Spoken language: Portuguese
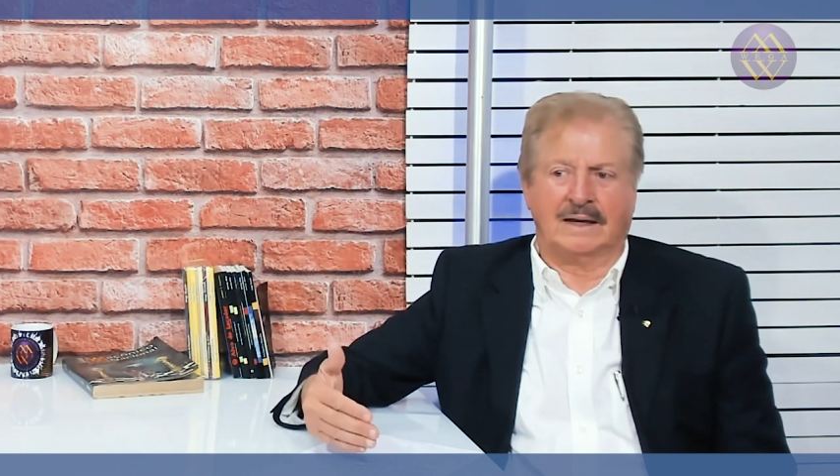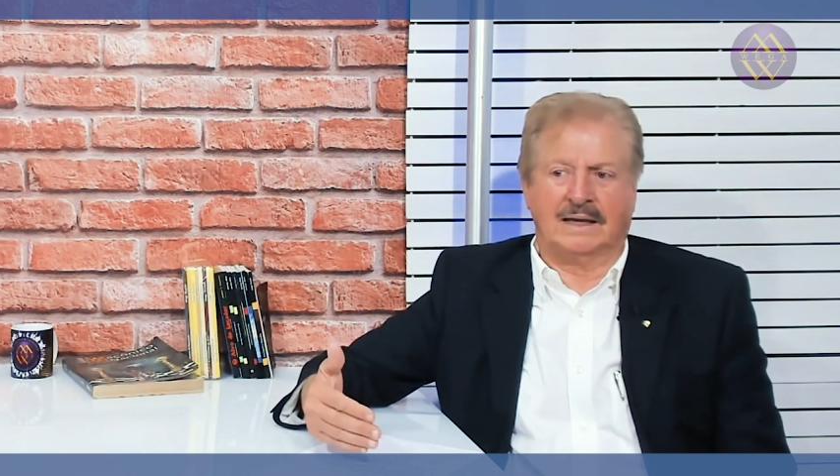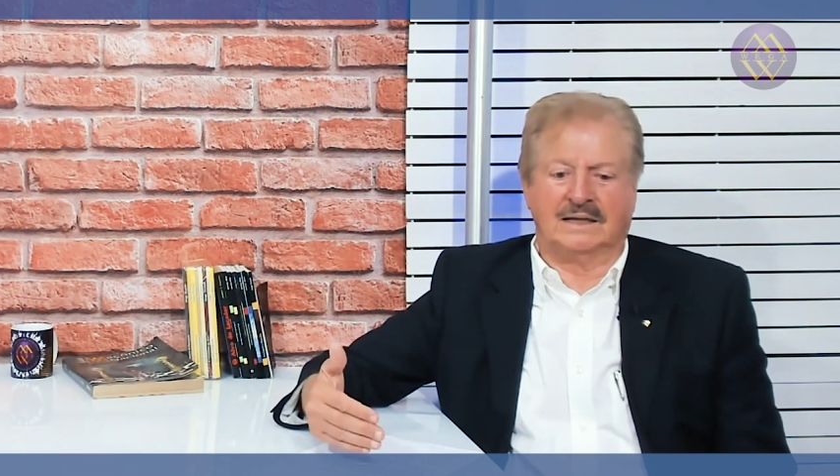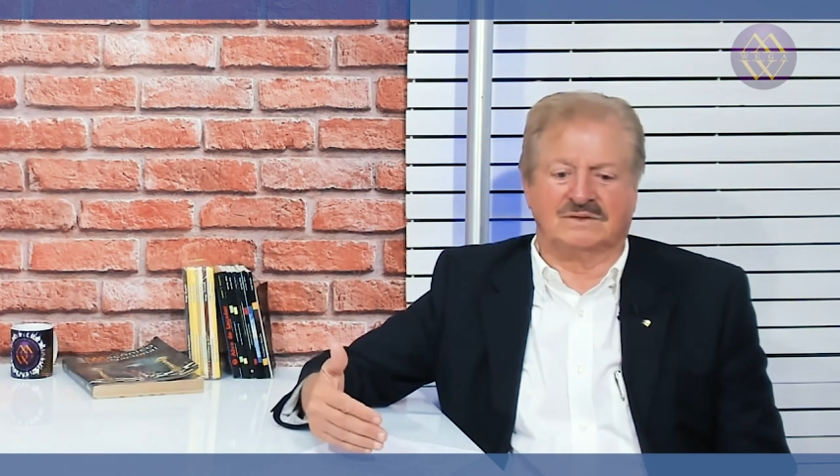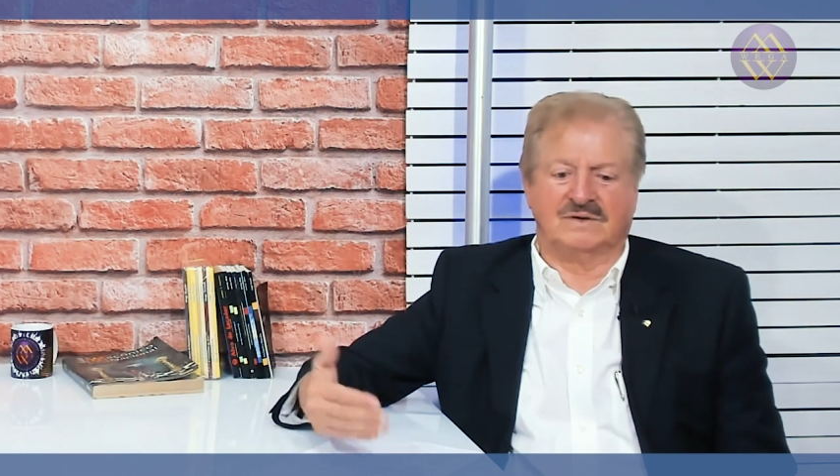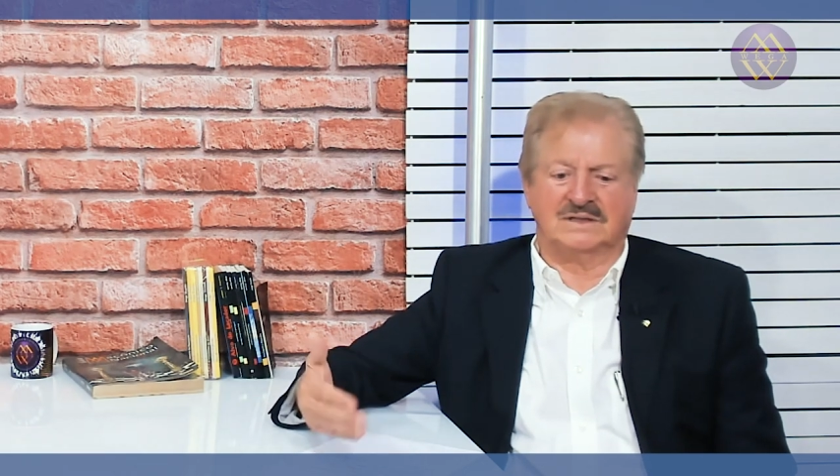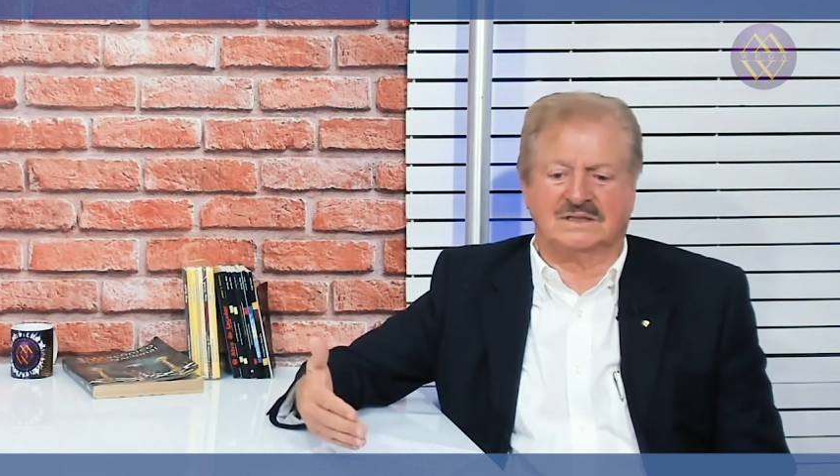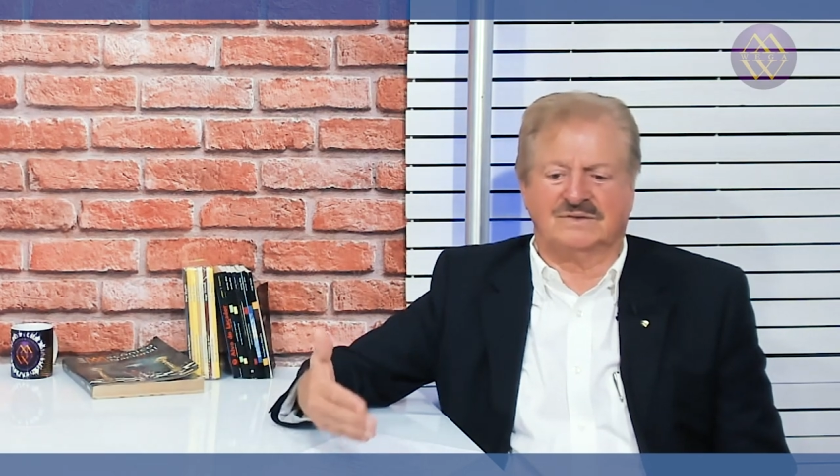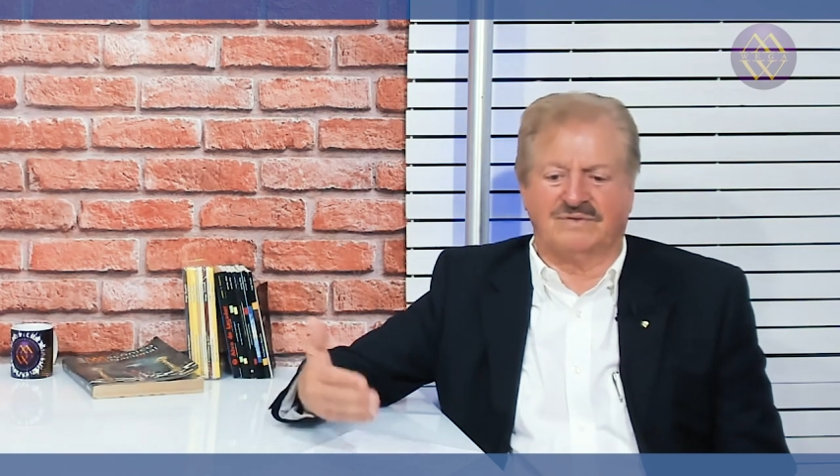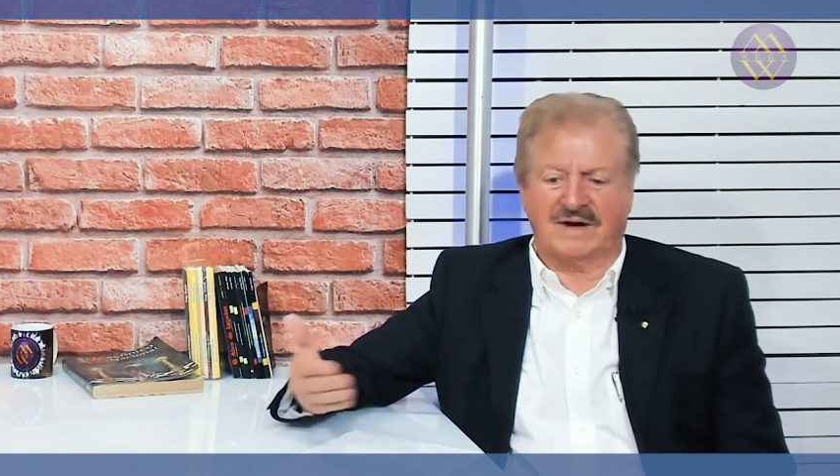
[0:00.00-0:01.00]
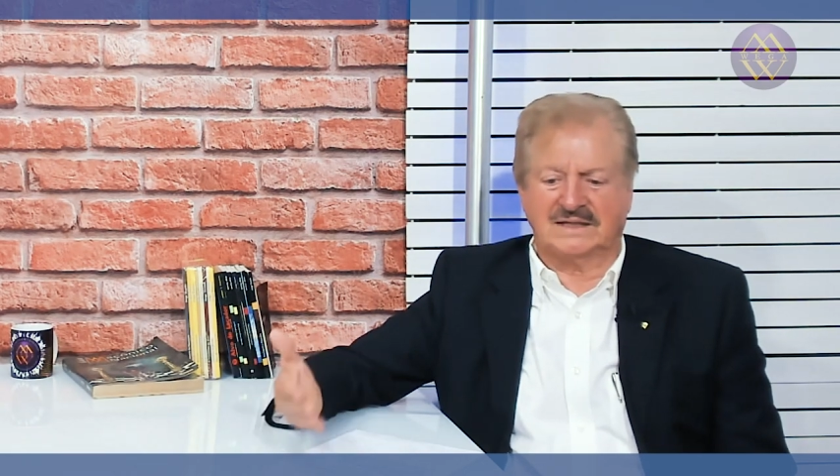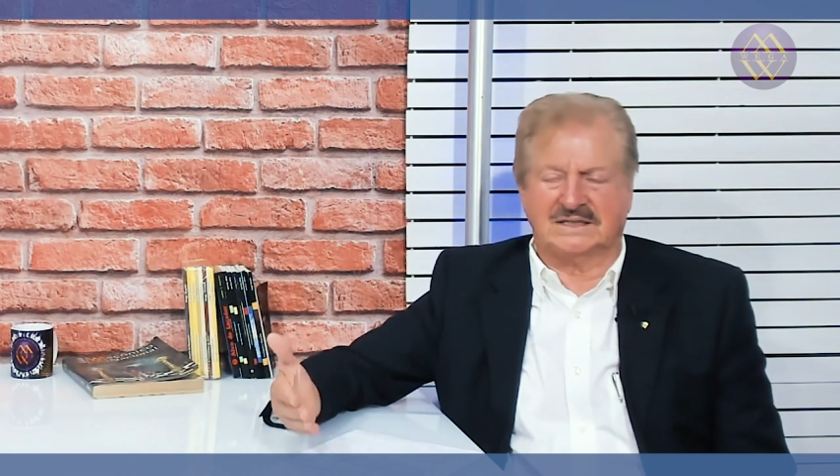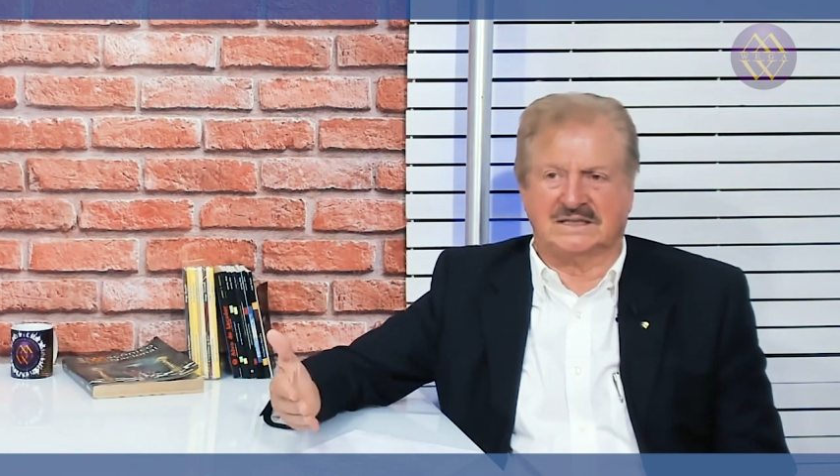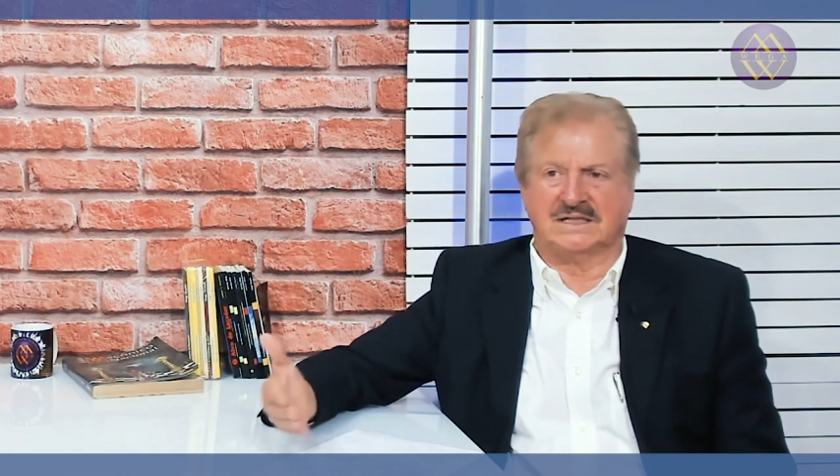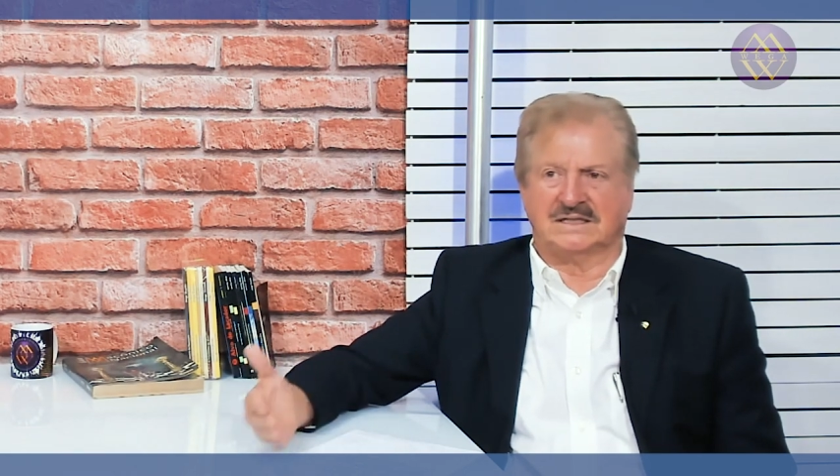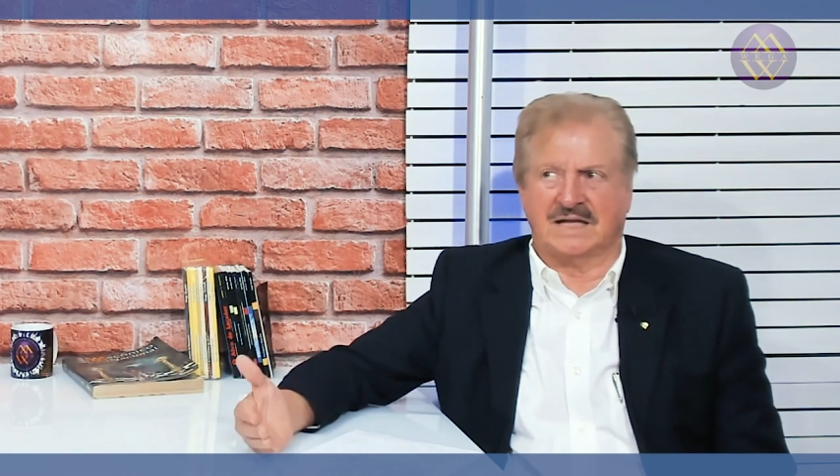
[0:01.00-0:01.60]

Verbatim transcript: que às vezes faz esses